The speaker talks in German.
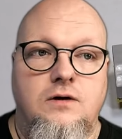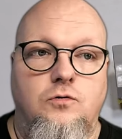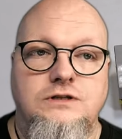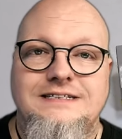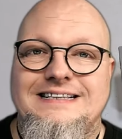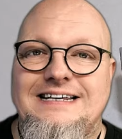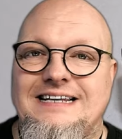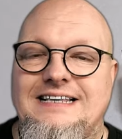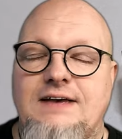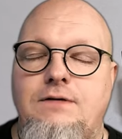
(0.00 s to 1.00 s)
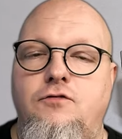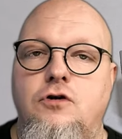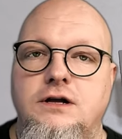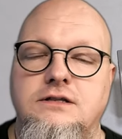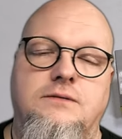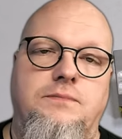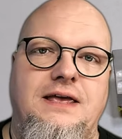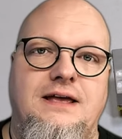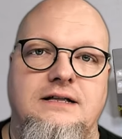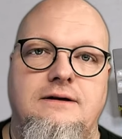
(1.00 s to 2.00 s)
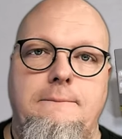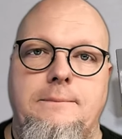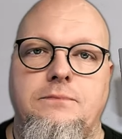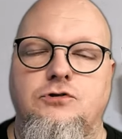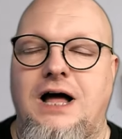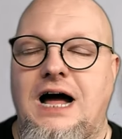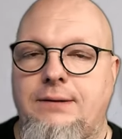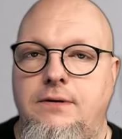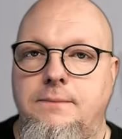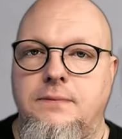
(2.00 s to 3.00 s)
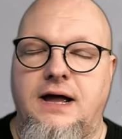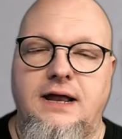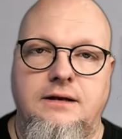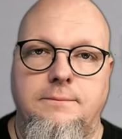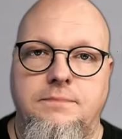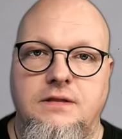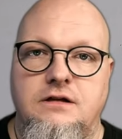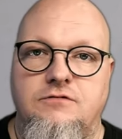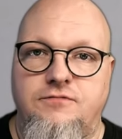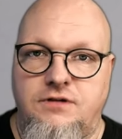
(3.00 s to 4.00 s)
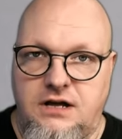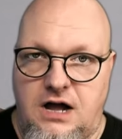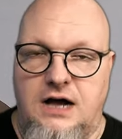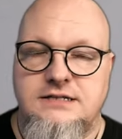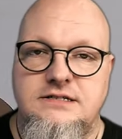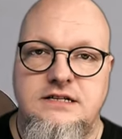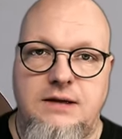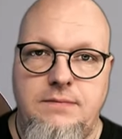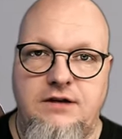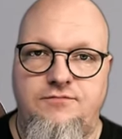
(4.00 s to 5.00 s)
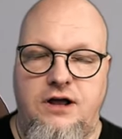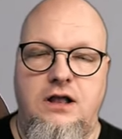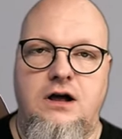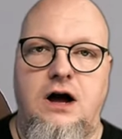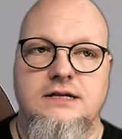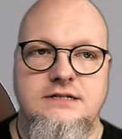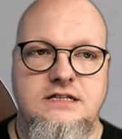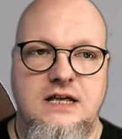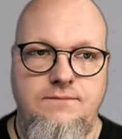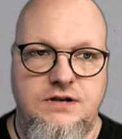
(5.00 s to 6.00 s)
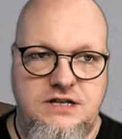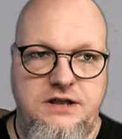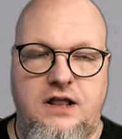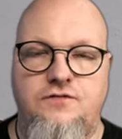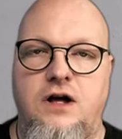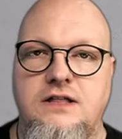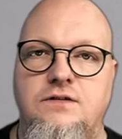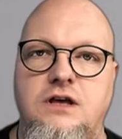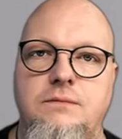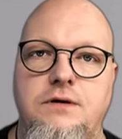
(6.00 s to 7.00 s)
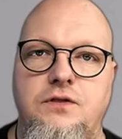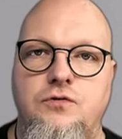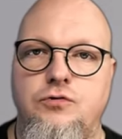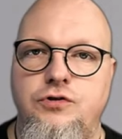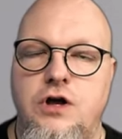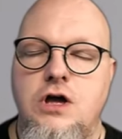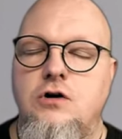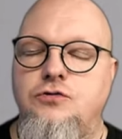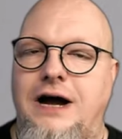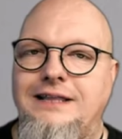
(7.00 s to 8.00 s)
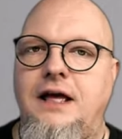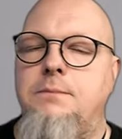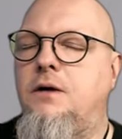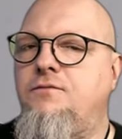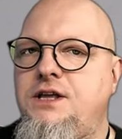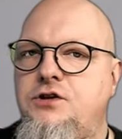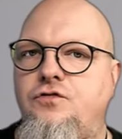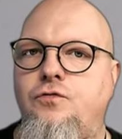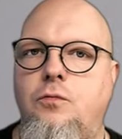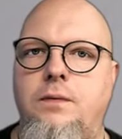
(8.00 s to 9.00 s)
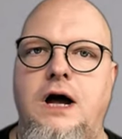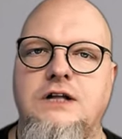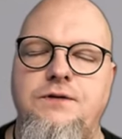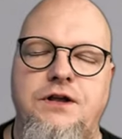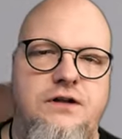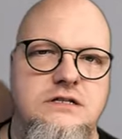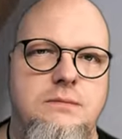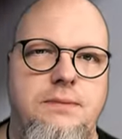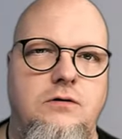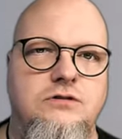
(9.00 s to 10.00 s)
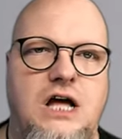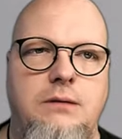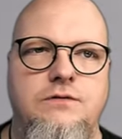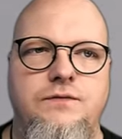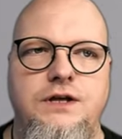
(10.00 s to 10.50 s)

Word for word: Und die Idee war folgende. Ich hatte, da habe, ein K-System, ein Faller K-System. Wir sehen ja das Fahrzeug hier im Hintergrund. Und da hatte ich ein paar Videos zugebracht, wie ich das alles gebaut habe,